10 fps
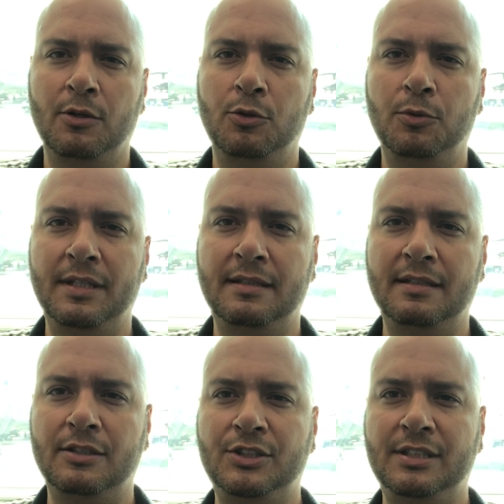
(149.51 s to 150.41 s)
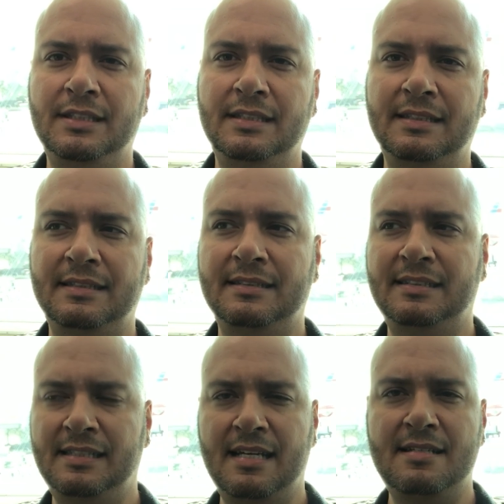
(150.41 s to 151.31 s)
no que tange
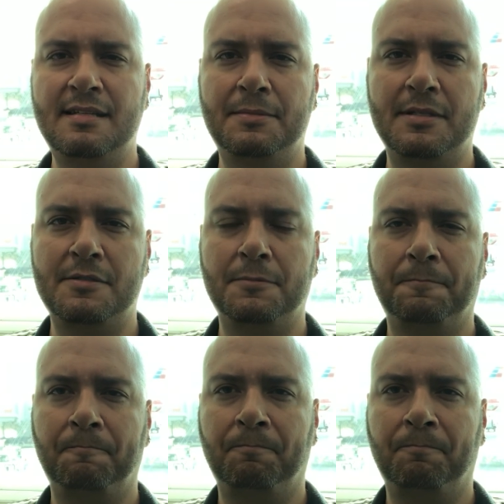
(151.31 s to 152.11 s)
ciência mesmo.